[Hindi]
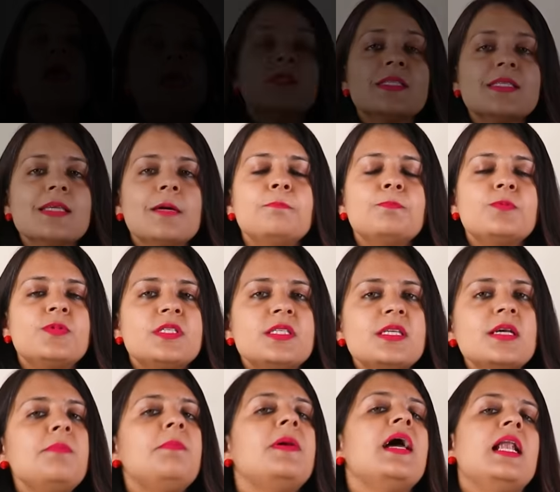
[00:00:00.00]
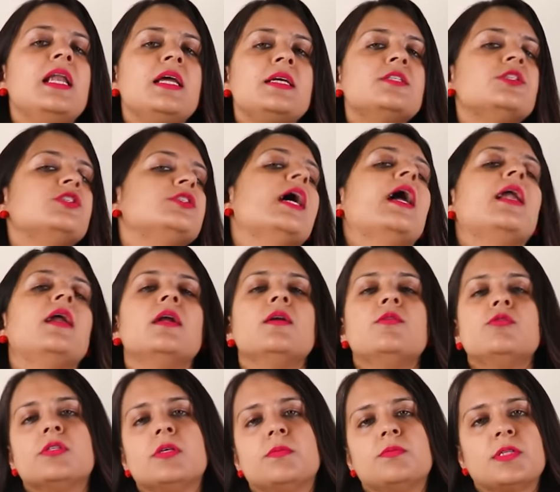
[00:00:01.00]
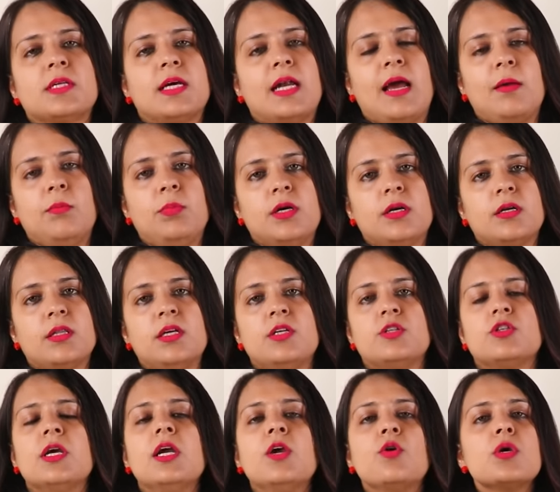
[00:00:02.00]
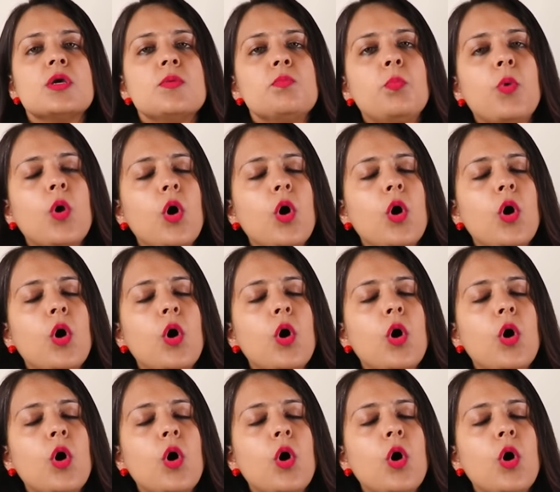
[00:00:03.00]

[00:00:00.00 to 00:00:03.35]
सबसे पहले इस चैनल को सब्सक्राइब कर दीजिए क्योंकि